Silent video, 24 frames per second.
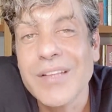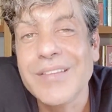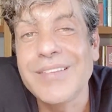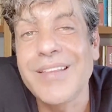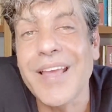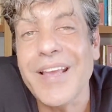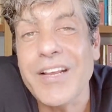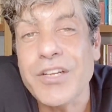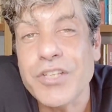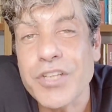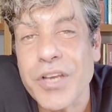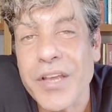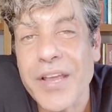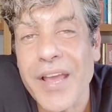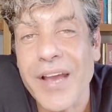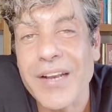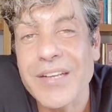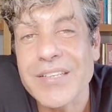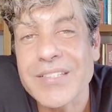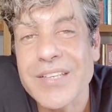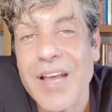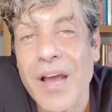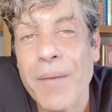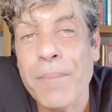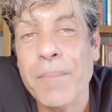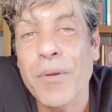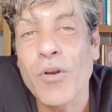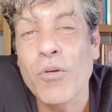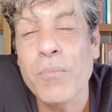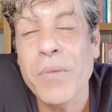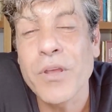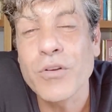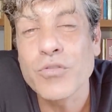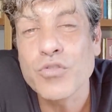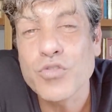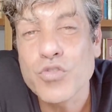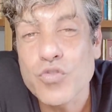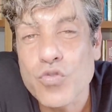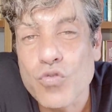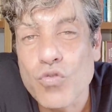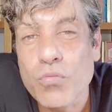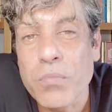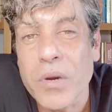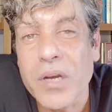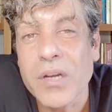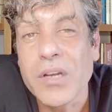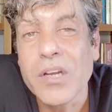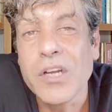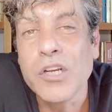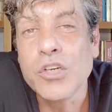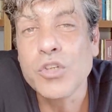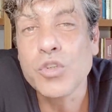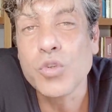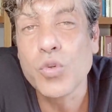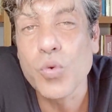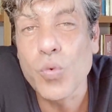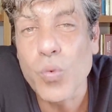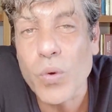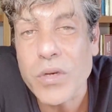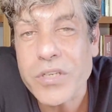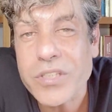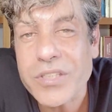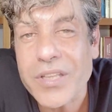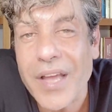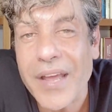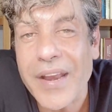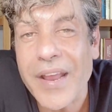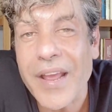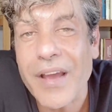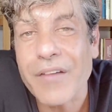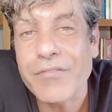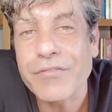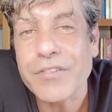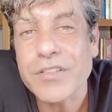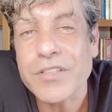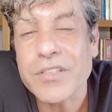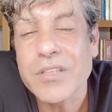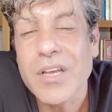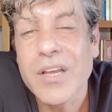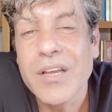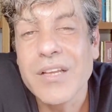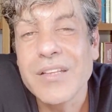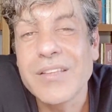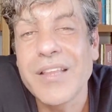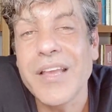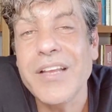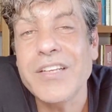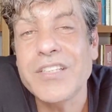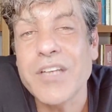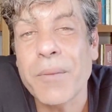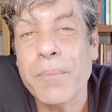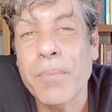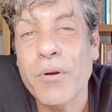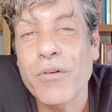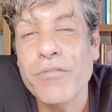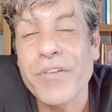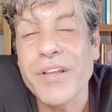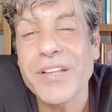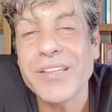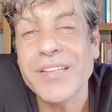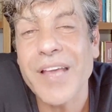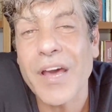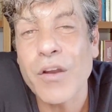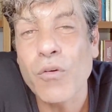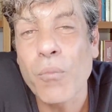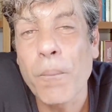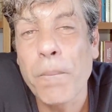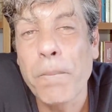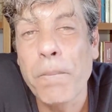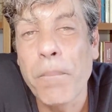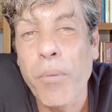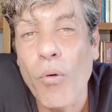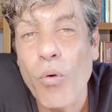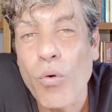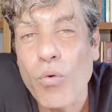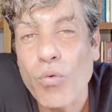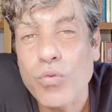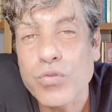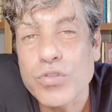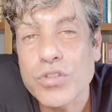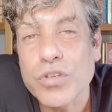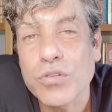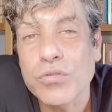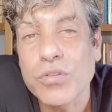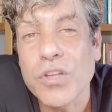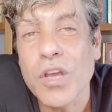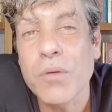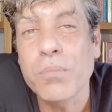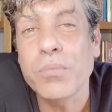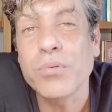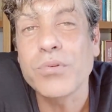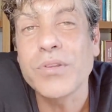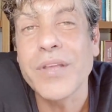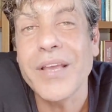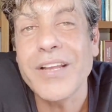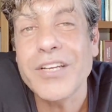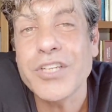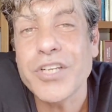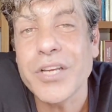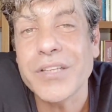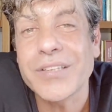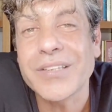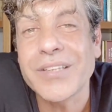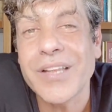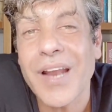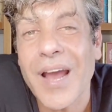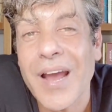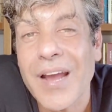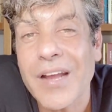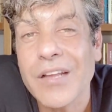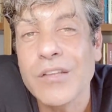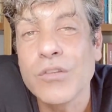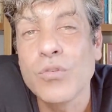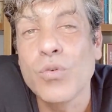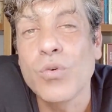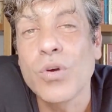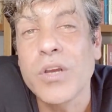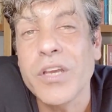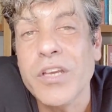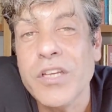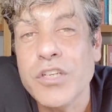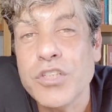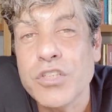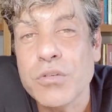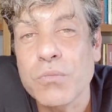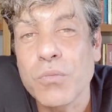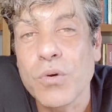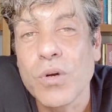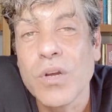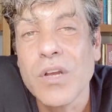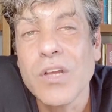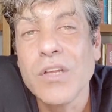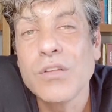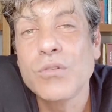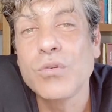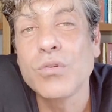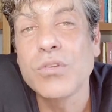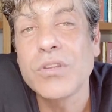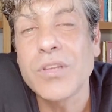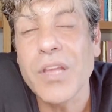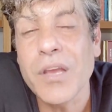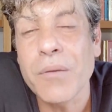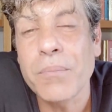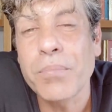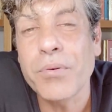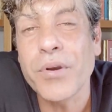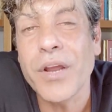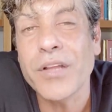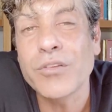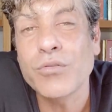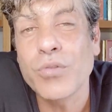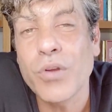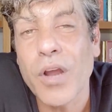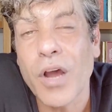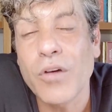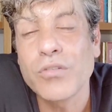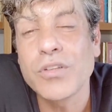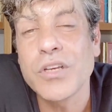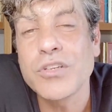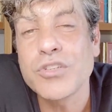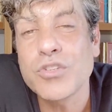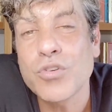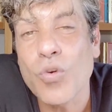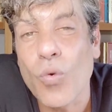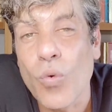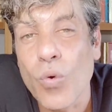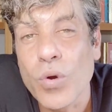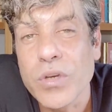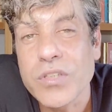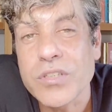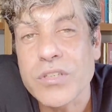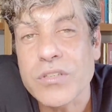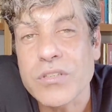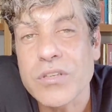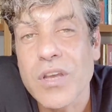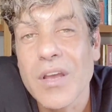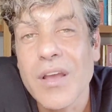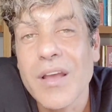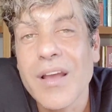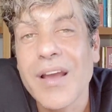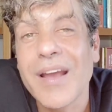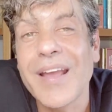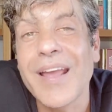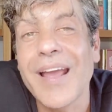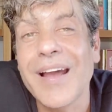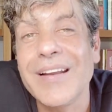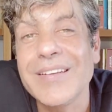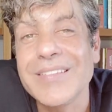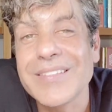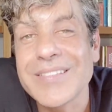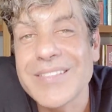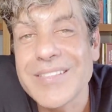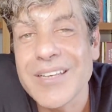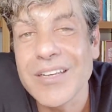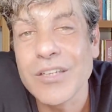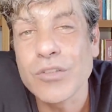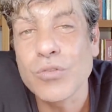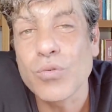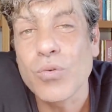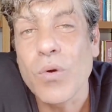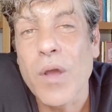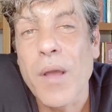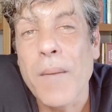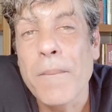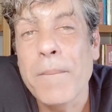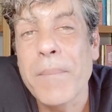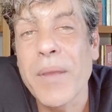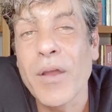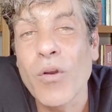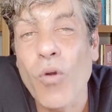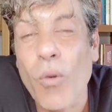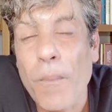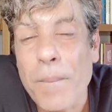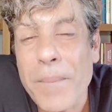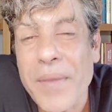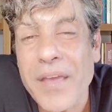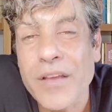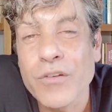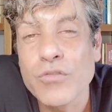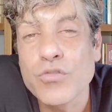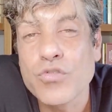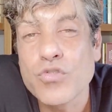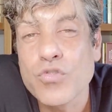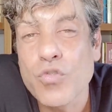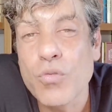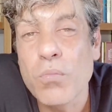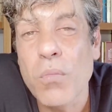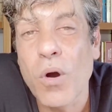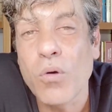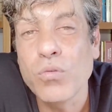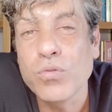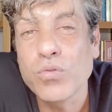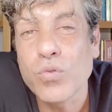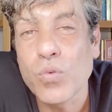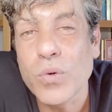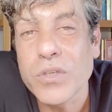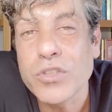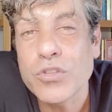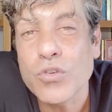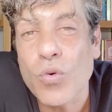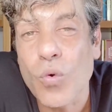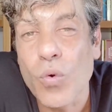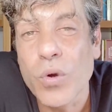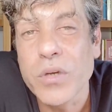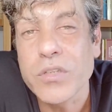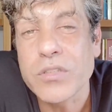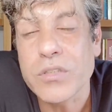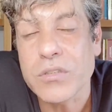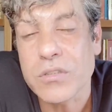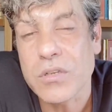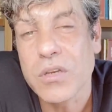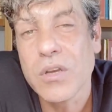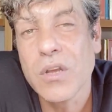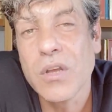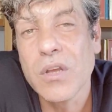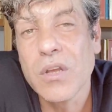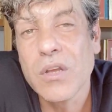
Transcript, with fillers: Tente realizar pelo menos uma, duas tarefas. Tente aproveitar um pouco o seu tempo. Tente entrar no ritmo do tempo natural das coisas, realizando pelo menos uma ou duas coisas.